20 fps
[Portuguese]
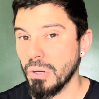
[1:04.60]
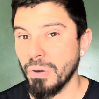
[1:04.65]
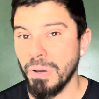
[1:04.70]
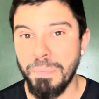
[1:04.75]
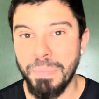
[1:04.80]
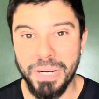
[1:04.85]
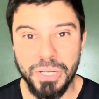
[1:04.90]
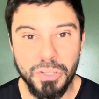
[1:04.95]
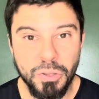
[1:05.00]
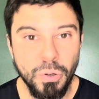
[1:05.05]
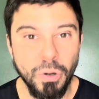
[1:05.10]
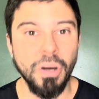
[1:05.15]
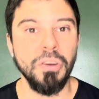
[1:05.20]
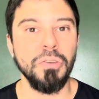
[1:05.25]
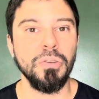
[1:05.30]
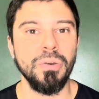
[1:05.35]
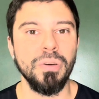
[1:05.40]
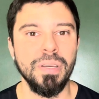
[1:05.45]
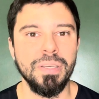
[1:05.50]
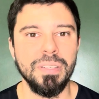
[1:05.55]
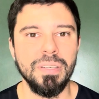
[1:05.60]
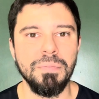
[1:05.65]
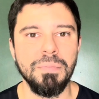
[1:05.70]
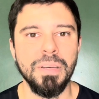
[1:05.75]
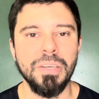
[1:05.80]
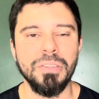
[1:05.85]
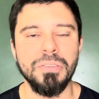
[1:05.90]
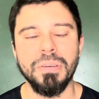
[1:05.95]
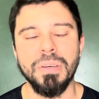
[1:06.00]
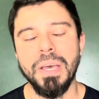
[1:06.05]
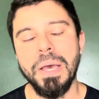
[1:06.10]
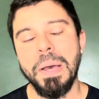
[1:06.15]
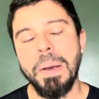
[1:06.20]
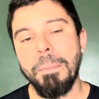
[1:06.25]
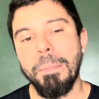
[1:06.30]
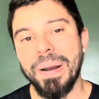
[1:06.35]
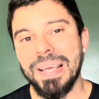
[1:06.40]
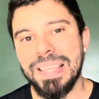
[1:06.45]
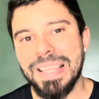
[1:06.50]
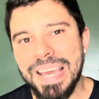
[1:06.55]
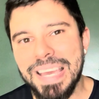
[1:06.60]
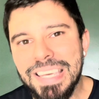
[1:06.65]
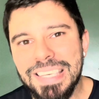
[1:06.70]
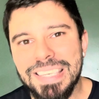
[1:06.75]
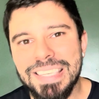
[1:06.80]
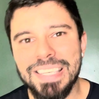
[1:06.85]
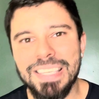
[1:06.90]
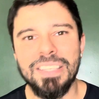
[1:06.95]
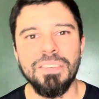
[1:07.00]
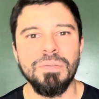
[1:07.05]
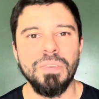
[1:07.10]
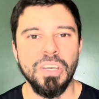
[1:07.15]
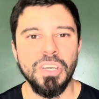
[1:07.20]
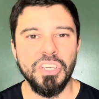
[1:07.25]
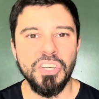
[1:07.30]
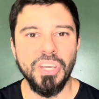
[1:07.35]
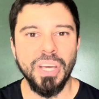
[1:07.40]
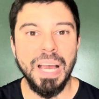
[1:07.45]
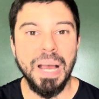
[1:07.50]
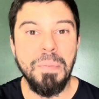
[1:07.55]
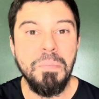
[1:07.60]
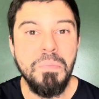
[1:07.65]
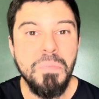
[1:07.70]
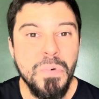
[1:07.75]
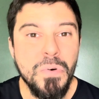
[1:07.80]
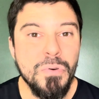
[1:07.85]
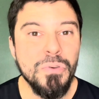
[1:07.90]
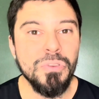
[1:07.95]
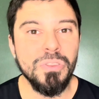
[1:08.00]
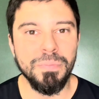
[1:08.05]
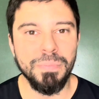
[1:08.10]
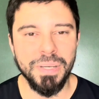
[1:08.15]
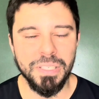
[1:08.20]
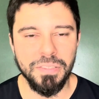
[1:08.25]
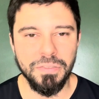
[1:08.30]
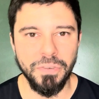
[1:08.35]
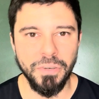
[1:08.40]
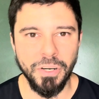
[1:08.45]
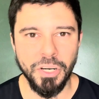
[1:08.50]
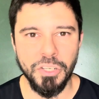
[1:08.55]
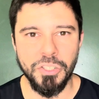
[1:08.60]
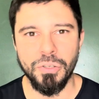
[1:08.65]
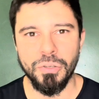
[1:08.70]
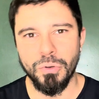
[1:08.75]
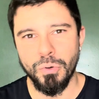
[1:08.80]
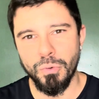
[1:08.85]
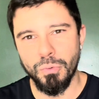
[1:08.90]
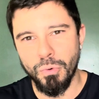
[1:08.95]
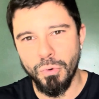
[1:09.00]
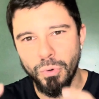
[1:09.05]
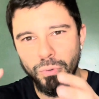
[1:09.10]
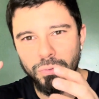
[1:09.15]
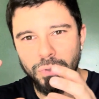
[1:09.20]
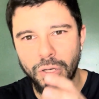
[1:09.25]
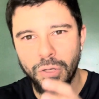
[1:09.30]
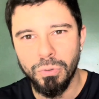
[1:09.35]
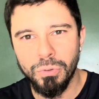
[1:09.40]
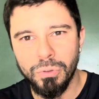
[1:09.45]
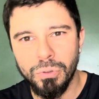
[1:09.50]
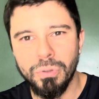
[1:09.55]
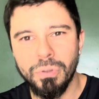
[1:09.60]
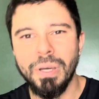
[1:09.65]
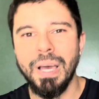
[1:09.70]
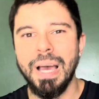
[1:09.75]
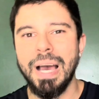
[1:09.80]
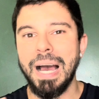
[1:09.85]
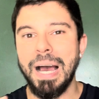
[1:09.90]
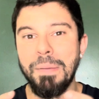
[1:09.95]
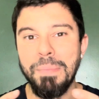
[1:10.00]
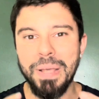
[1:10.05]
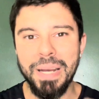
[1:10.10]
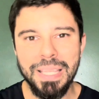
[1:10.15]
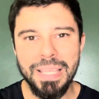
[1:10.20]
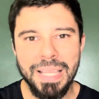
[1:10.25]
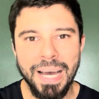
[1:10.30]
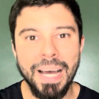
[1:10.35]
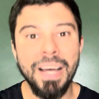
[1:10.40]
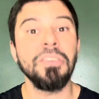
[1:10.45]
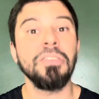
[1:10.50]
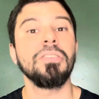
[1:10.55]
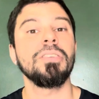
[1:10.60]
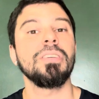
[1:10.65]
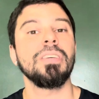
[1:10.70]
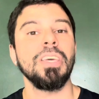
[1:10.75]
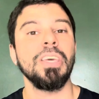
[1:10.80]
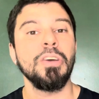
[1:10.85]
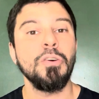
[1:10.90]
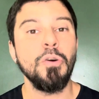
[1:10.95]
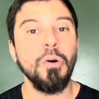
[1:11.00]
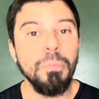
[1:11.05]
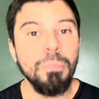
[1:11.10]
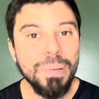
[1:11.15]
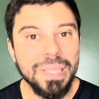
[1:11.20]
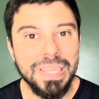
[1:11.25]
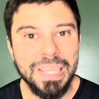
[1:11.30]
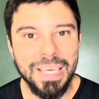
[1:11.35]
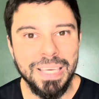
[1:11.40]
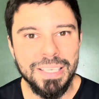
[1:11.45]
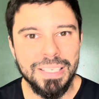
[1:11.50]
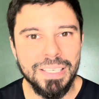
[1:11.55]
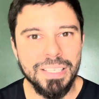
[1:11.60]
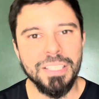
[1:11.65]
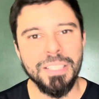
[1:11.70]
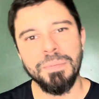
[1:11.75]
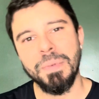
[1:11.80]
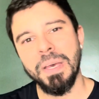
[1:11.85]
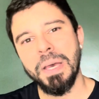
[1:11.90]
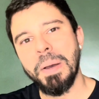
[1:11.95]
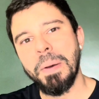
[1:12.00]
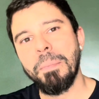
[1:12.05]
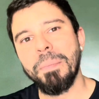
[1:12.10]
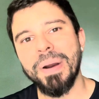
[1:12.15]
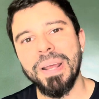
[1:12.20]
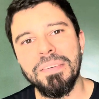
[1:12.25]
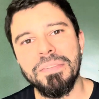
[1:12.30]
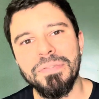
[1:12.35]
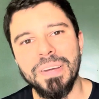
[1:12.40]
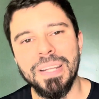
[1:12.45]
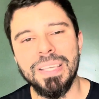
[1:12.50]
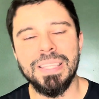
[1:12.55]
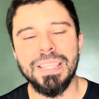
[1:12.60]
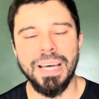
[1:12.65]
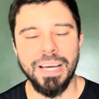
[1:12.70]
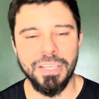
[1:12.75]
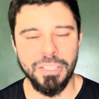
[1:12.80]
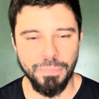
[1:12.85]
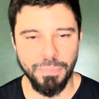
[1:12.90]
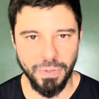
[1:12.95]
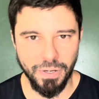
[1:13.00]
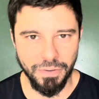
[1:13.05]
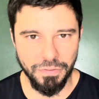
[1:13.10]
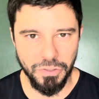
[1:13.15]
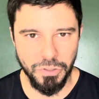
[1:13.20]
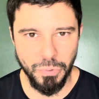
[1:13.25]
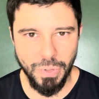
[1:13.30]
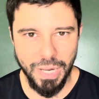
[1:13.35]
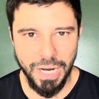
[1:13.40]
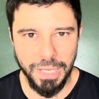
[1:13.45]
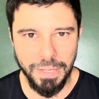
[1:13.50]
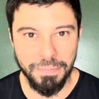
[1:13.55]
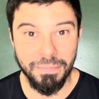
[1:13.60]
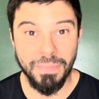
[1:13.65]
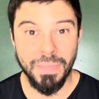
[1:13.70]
repertório de conhecimento, para daí sim chegar muito mais forte com conteúdo, habilidades e competências para enfrentar as provas do Enem.